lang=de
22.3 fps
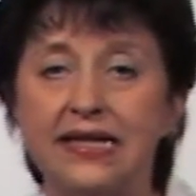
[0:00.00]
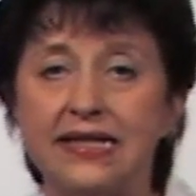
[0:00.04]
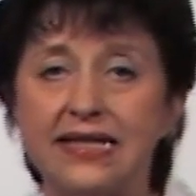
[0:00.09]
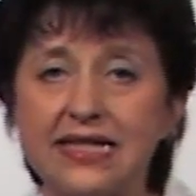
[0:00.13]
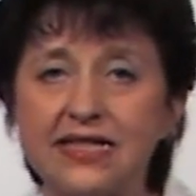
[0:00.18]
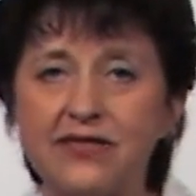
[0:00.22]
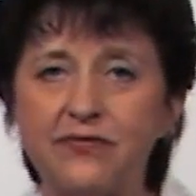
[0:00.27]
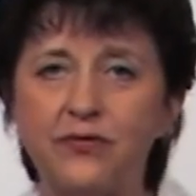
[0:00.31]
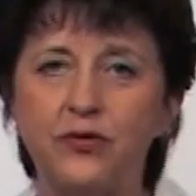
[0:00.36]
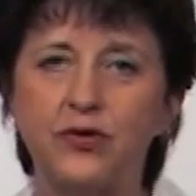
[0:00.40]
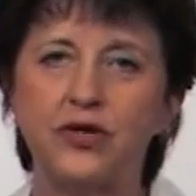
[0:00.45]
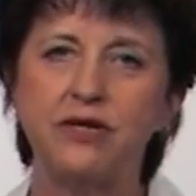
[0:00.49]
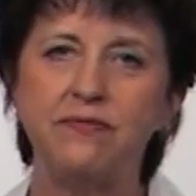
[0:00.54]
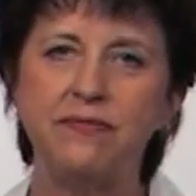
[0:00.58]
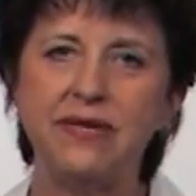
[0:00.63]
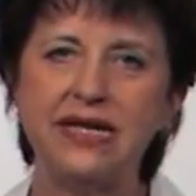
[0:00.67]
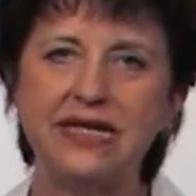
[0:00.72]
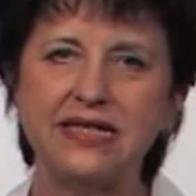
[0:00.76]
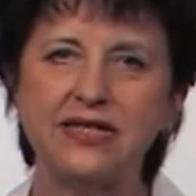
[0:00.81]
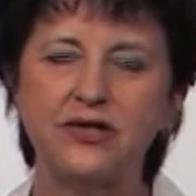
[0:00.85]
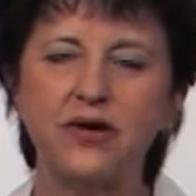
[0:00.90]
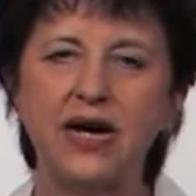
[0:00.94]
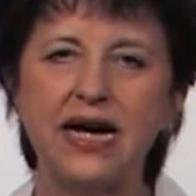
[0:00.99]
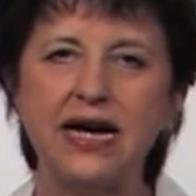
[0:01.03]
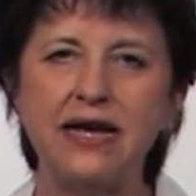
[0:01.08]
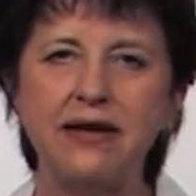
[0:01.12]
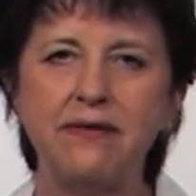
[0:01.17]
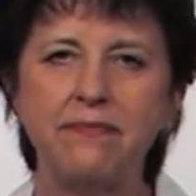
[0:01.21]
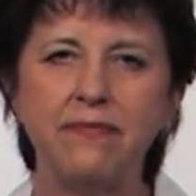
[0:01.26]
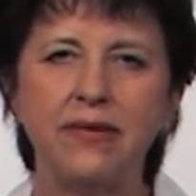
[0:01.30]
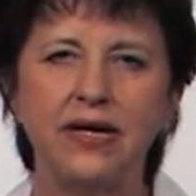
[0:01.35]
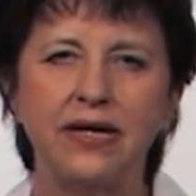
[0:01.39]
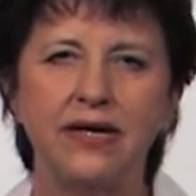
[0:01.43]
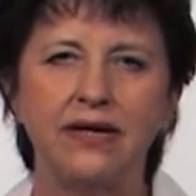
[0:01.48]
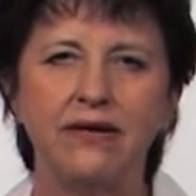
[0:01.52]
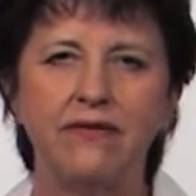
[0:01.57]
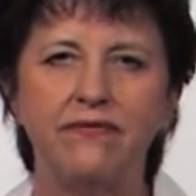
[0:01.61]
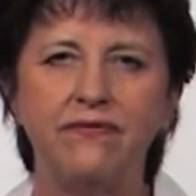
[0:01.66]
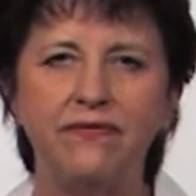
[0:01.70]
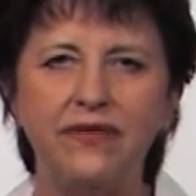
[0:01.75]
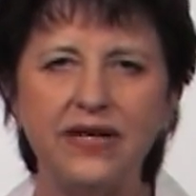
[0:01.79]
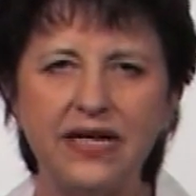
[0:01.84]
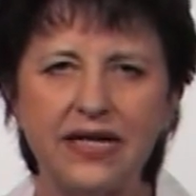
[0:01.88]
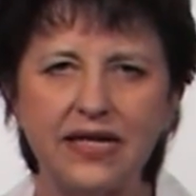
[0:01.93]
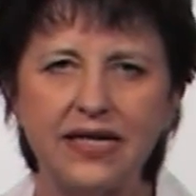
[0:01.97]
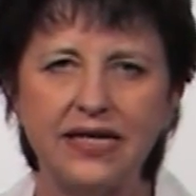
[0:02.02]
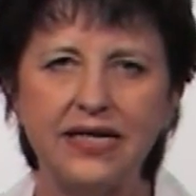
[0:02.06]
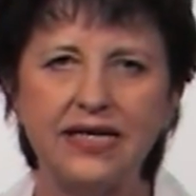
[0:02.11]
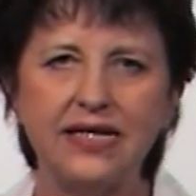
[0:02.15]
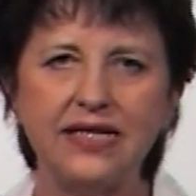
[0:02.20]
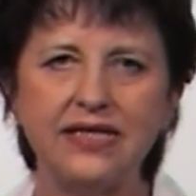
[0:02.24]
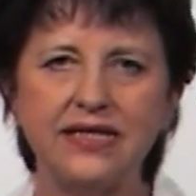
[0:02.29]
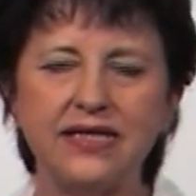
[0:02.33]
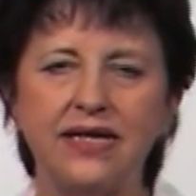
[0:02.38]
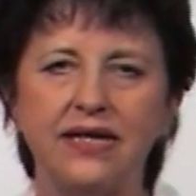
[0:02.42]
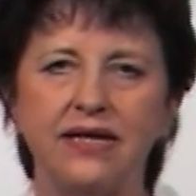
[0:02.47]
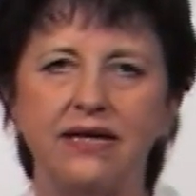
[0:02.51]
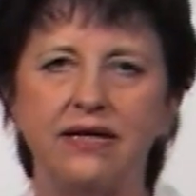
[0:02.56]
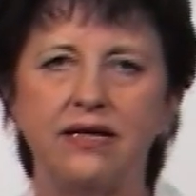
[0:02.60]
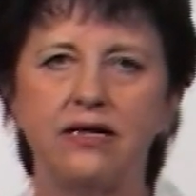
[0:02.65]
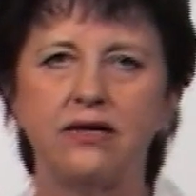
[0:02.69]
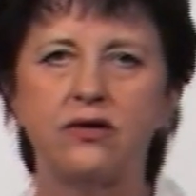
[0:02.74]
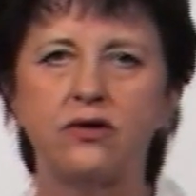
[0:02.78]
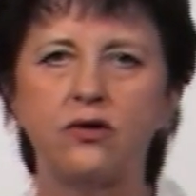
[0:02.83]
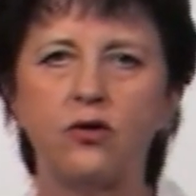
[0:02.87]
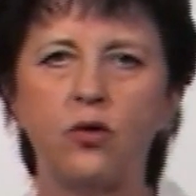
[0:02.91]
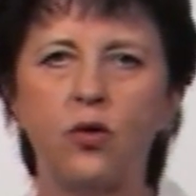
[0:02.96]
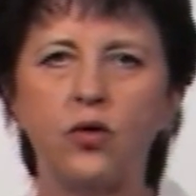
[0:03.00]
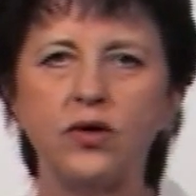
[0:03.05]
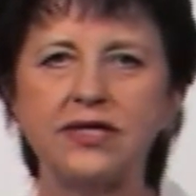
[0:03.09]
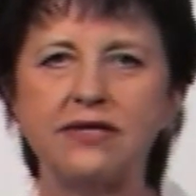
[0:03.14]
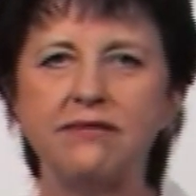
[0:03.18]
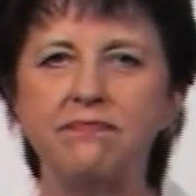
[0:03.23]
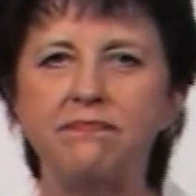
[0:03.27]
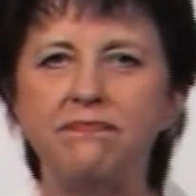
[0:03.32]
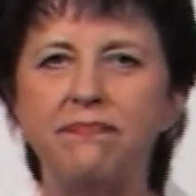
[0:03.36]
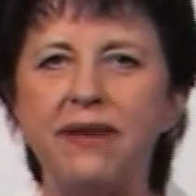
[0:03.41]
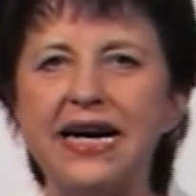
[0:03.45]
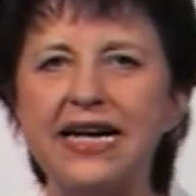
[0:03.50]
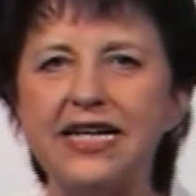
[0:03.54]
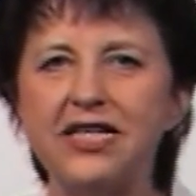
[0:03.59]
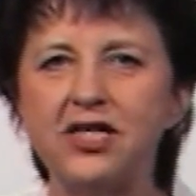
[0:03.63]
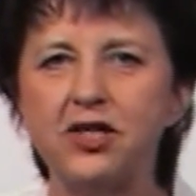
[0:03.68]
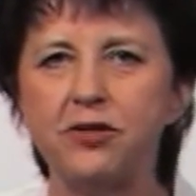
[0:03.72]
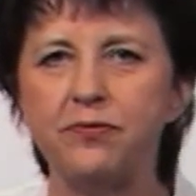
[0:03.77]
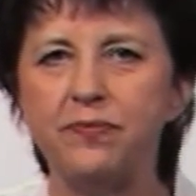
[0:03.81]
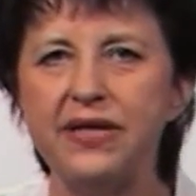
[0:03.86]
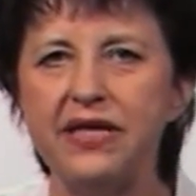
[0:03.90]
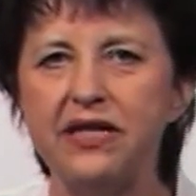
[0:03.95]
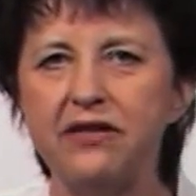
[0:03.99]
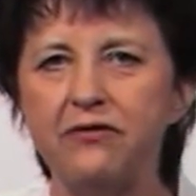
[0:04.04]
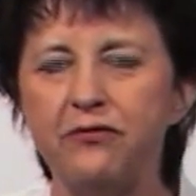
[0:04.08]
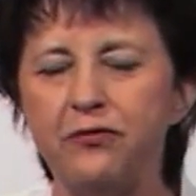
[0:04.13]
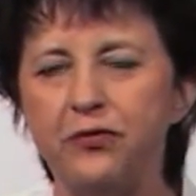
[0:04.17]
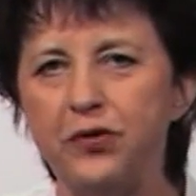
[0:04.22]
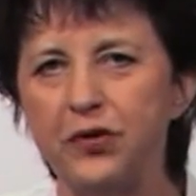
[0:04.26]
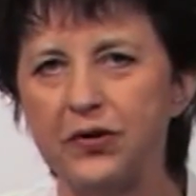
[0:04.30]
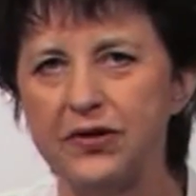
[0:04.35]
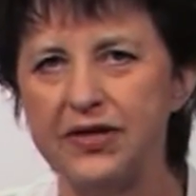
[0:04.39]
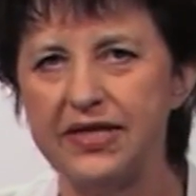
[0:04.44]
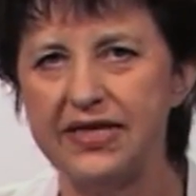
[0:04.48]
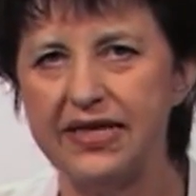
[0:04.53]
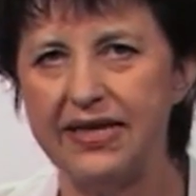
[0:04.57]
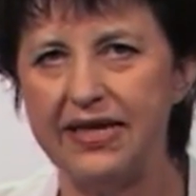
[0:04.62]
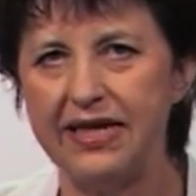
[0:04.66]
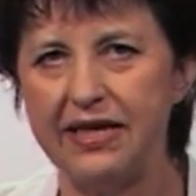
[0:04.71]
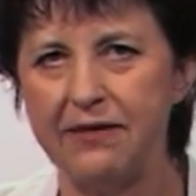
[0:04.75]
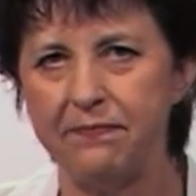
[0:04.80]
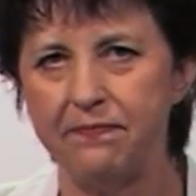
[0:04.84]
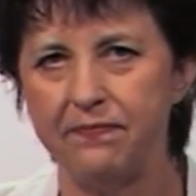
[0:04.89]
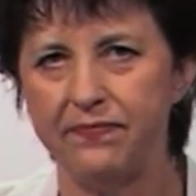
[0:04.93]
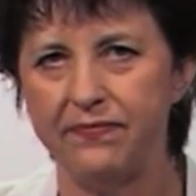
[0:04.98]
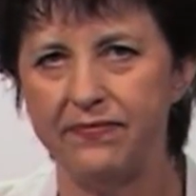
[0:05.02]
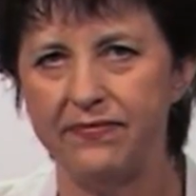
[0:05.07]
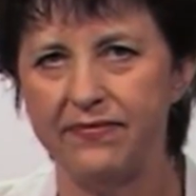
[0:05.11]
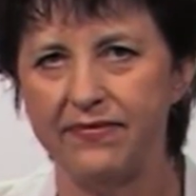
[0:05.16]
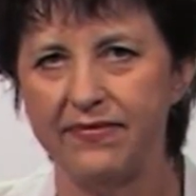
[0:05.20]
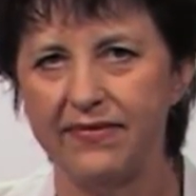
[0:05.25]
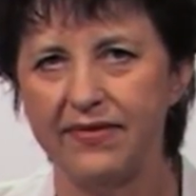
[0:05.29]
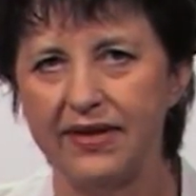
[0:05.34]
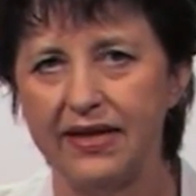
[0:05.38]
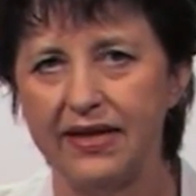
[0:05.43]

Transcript: Das wurde mir zu einem wirklich großen Beispiel für unser Leben.